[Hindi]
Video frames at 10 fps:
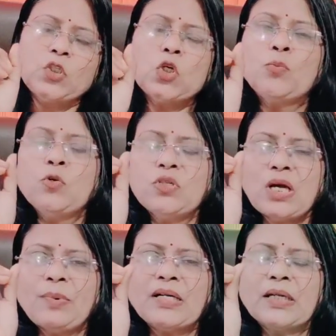जो
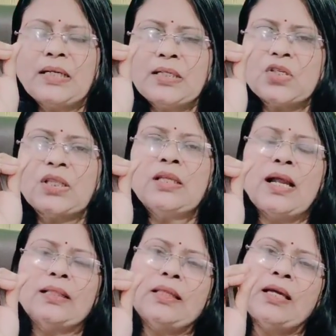पूजा पाठ के लिए
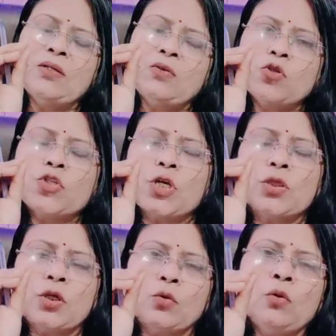चंदन आता है उस
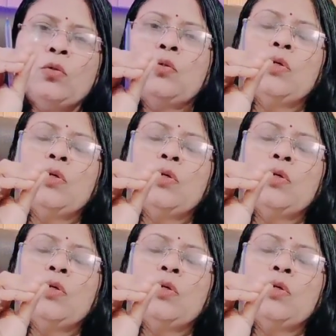चंदन को